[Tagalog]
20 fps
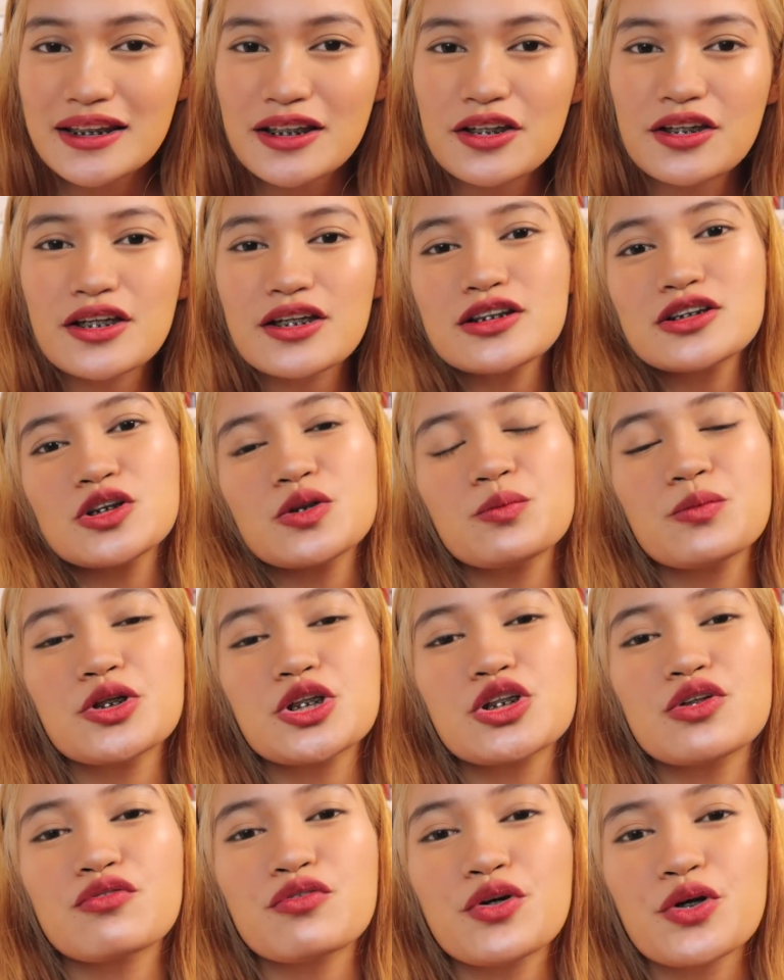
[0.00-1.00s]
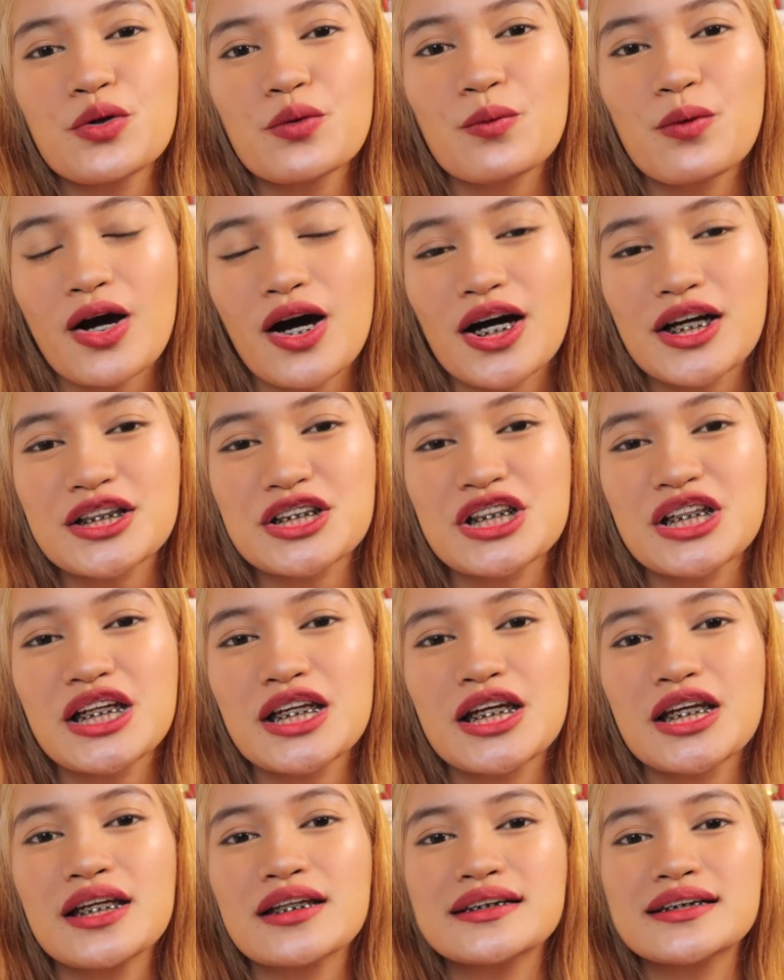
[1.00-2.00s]
Thank you guys so much for
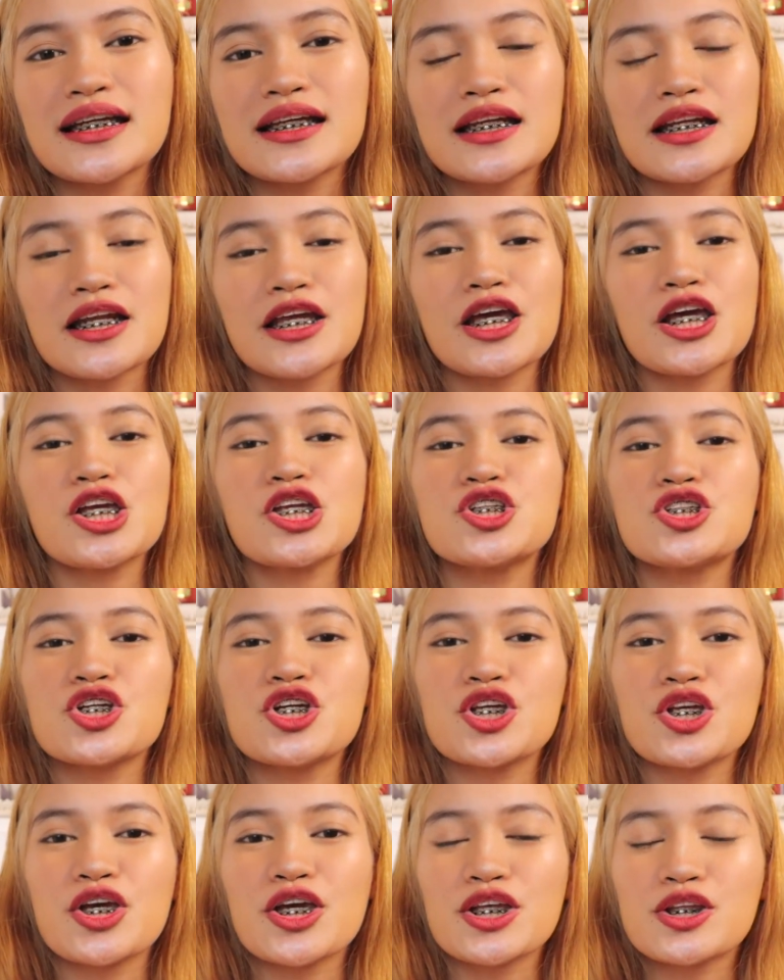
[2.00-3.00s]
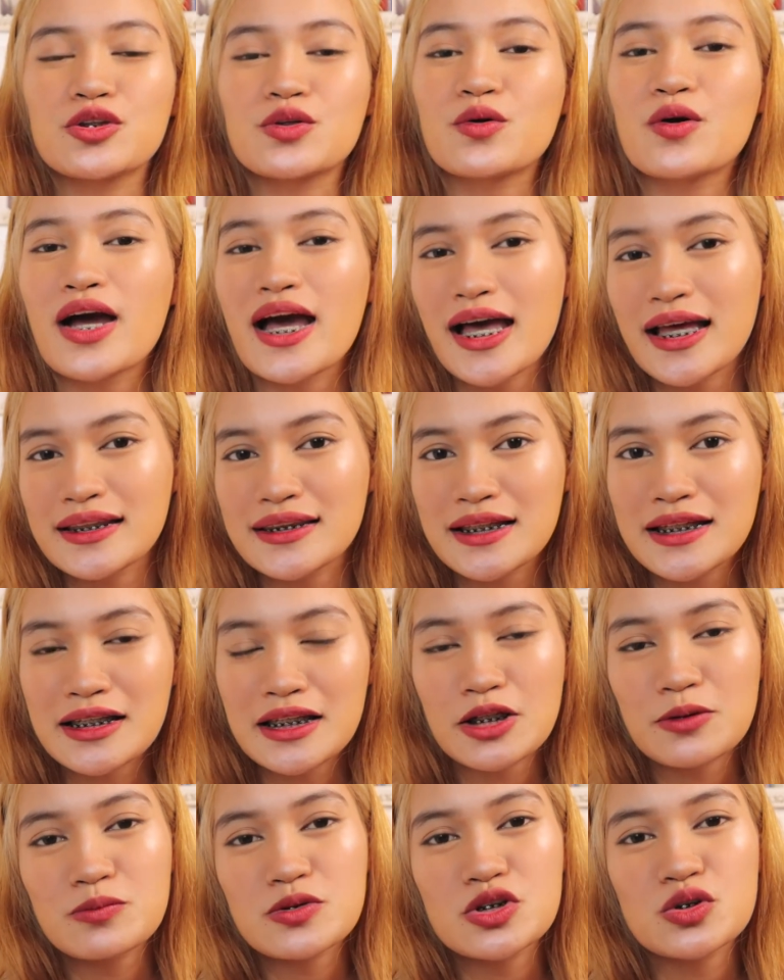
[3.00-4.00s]
watching. Sana na-enjoy nyo itong
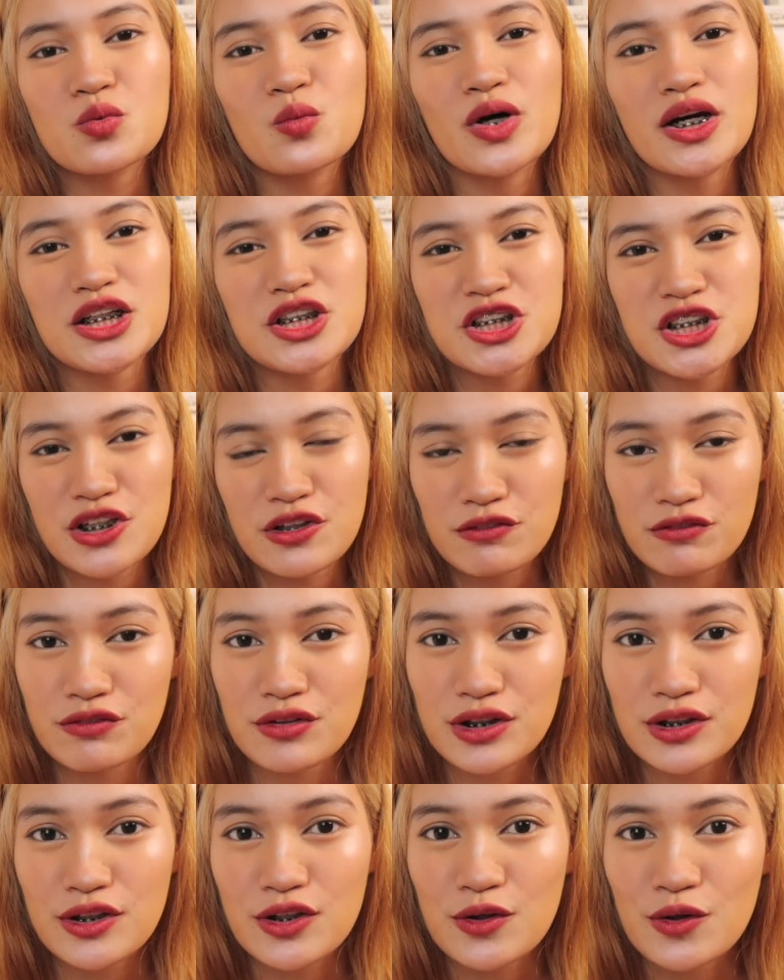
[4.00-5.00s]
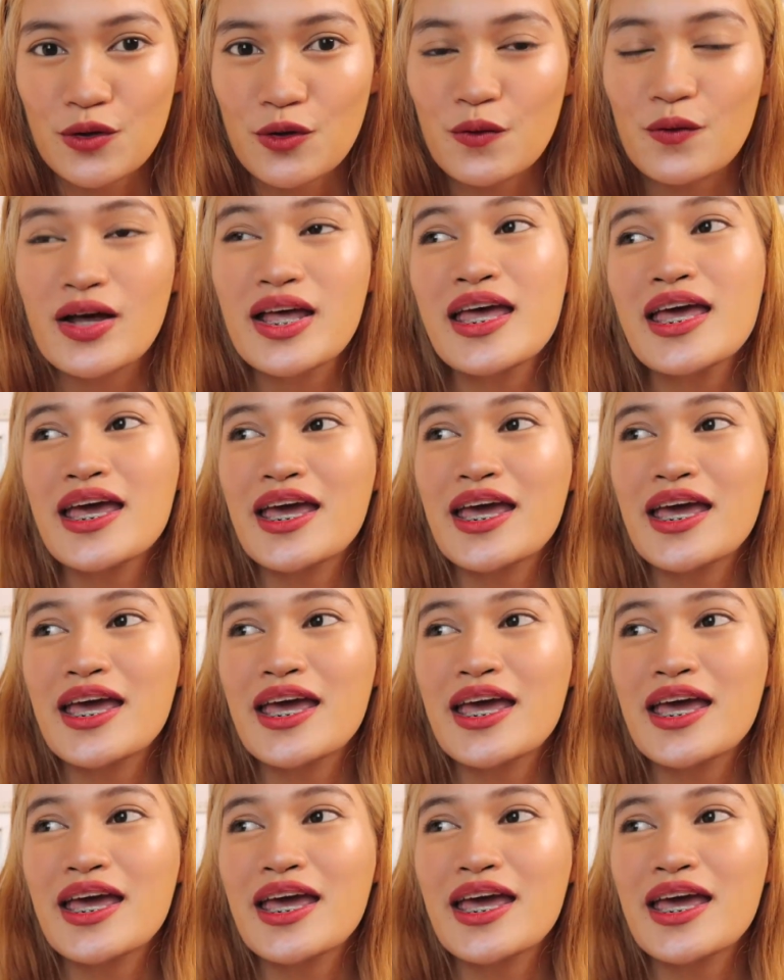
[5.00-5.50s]
ating lips watching video.